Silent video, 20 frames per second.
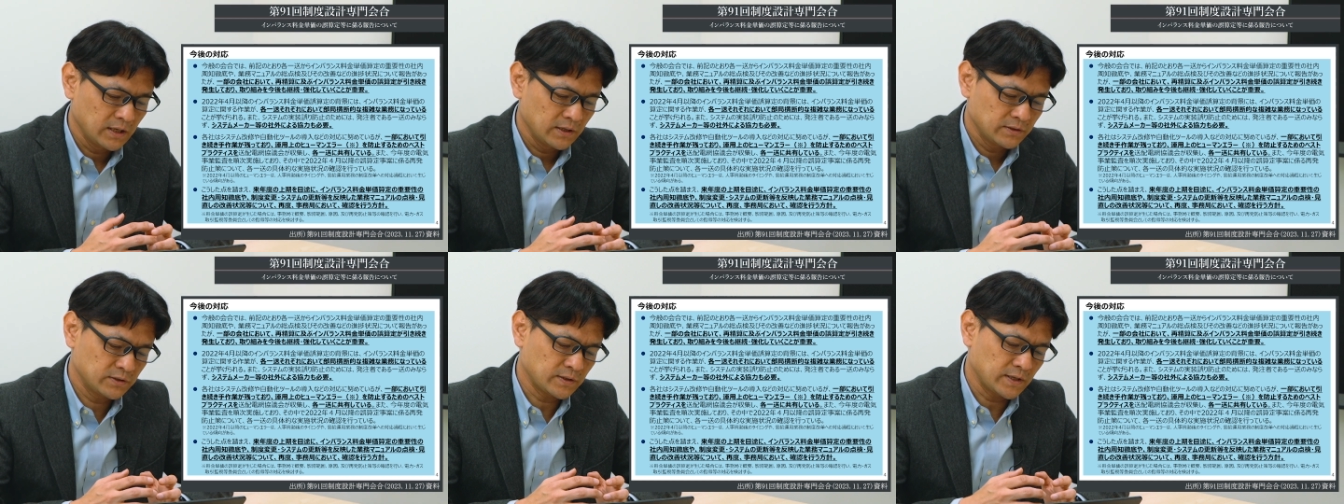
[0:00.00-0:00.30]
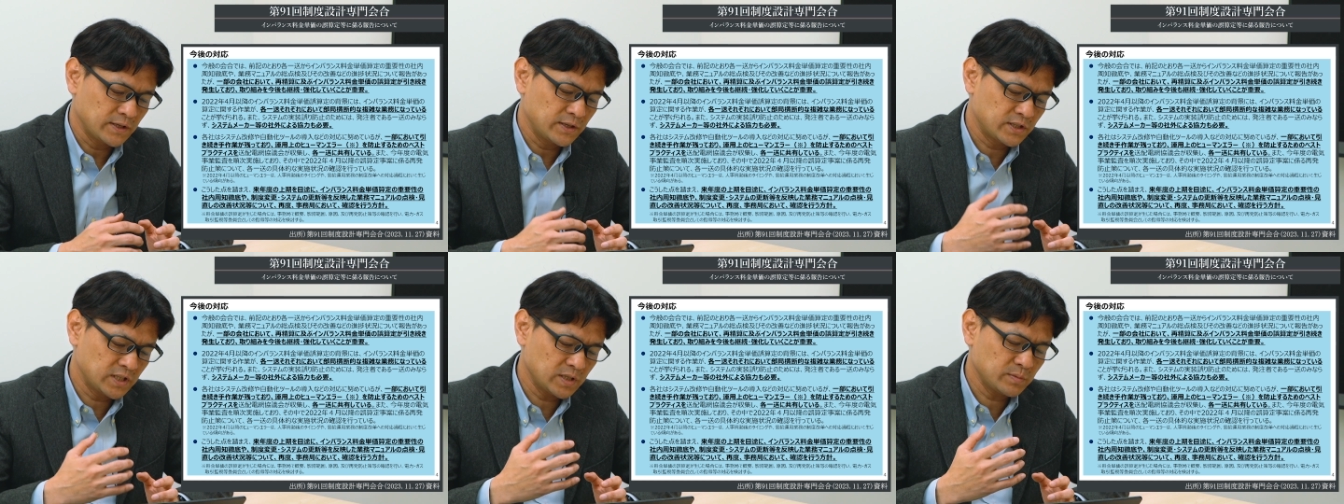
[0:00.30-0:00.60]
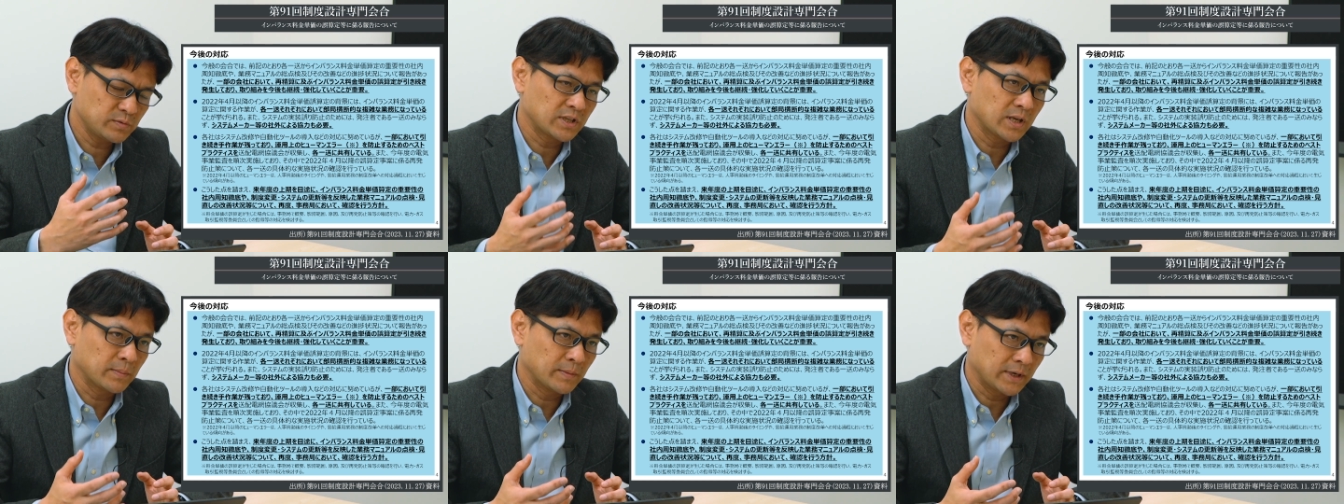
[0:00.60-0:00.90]
実は一
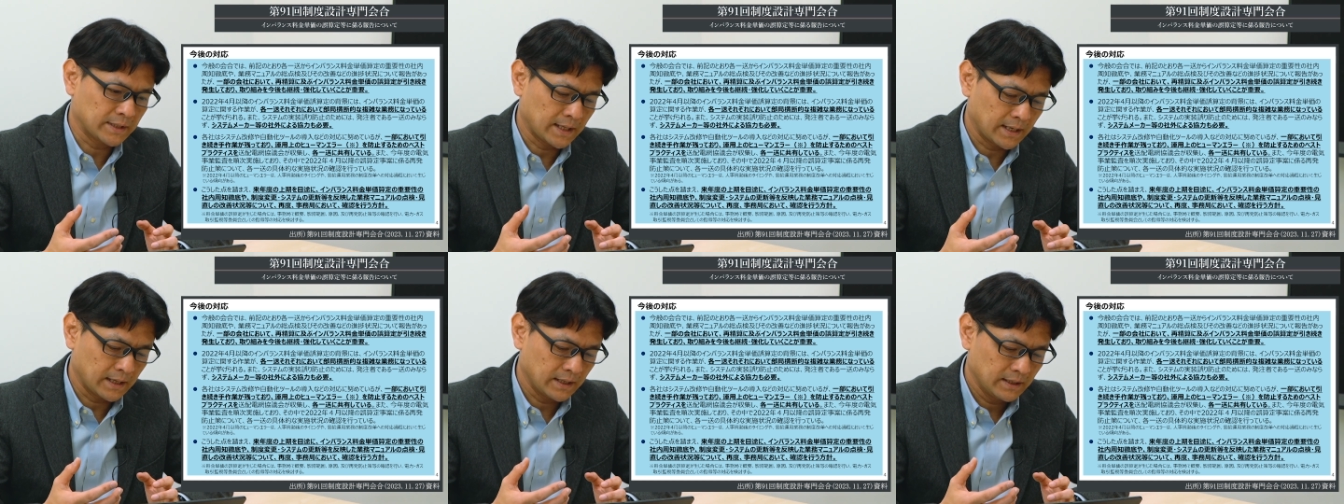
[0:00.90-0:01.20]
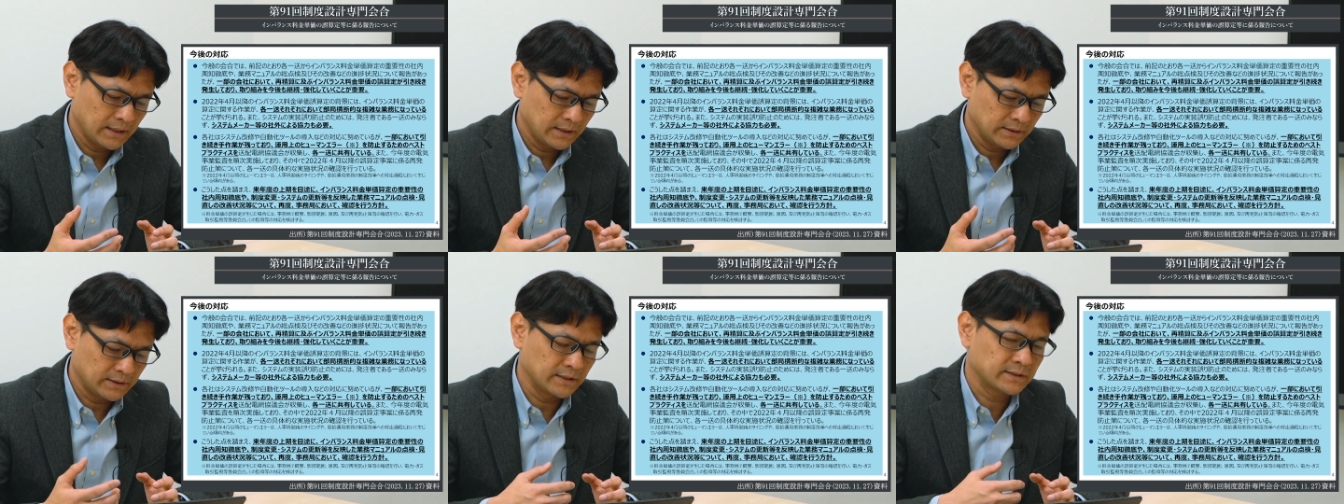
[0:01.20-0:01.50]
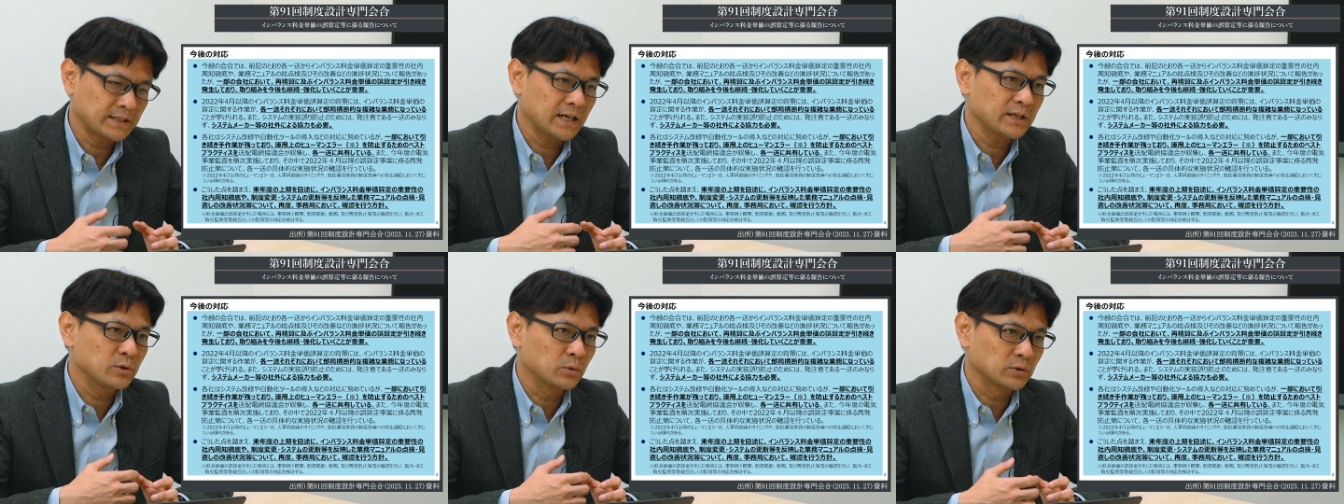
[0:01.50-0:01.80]
部でまだ、手
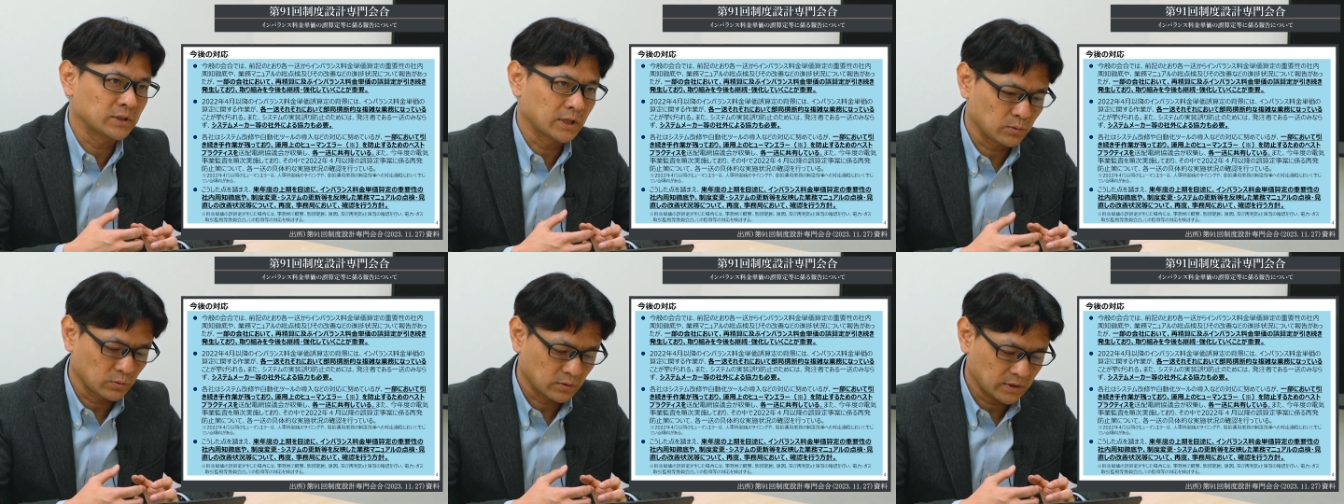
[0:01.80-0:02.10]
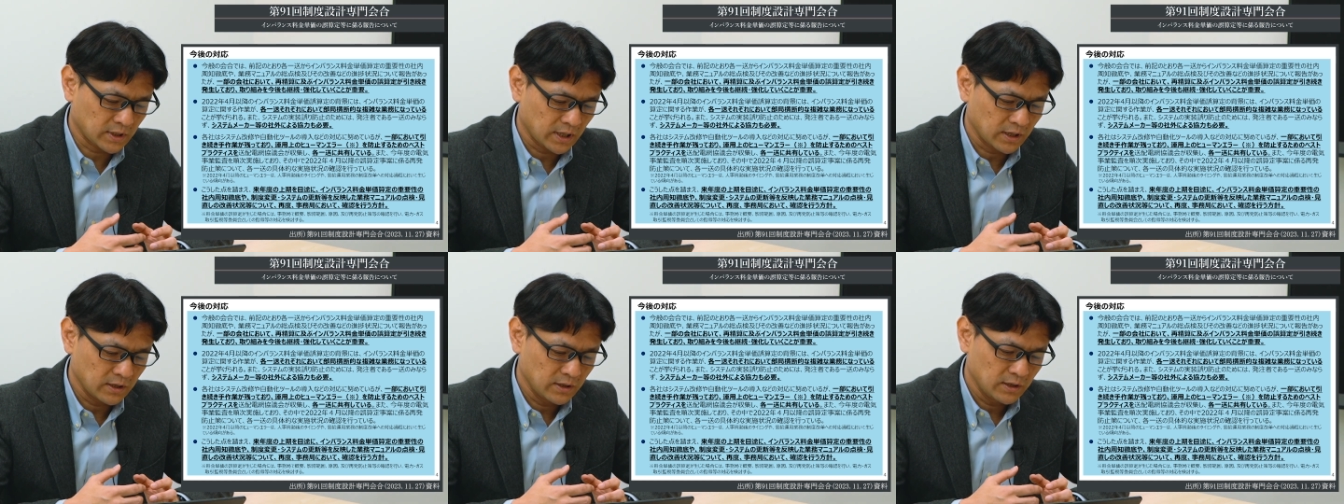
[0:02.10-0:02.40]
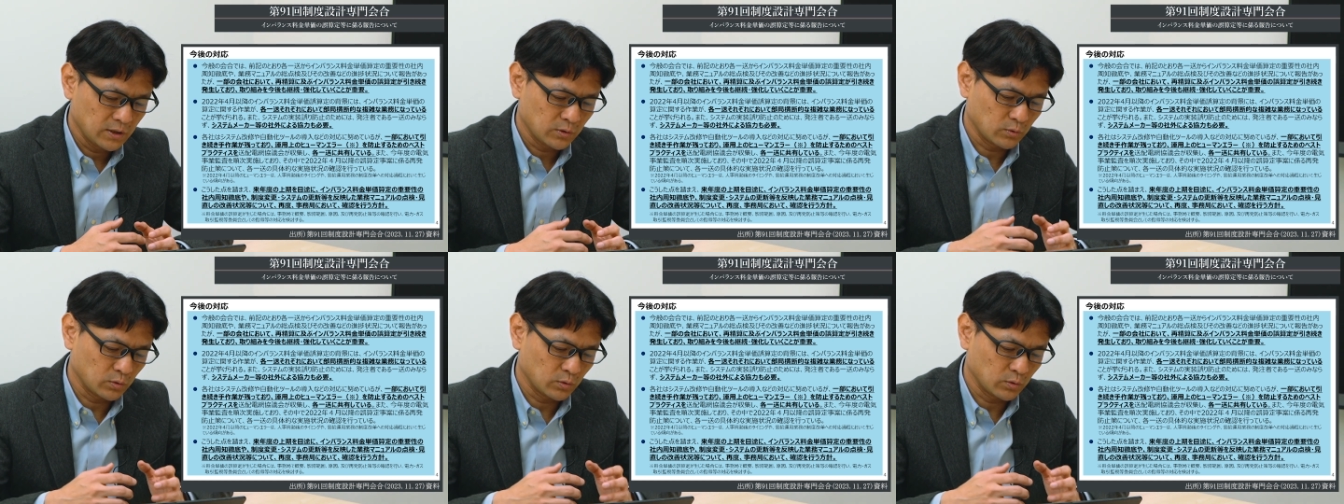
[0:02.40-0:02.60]
作業だとか、